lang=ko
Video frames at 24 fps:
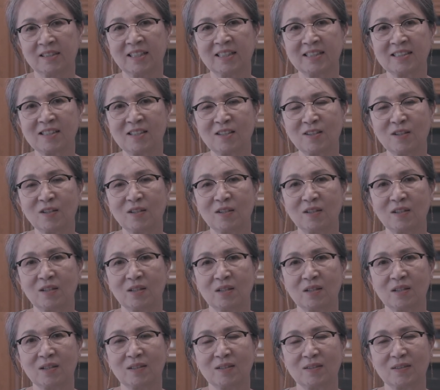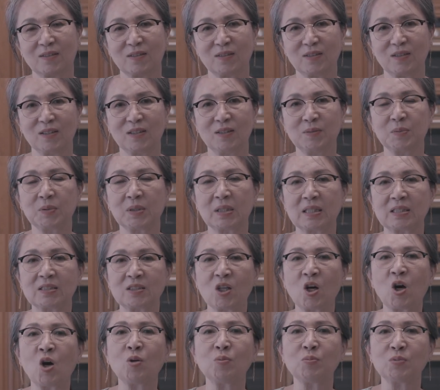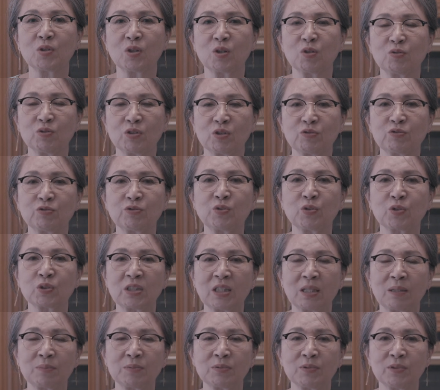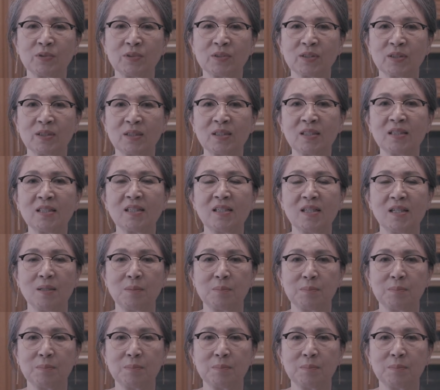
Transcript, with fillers: 그래서 이번에 처음으로 우리 구독자분들을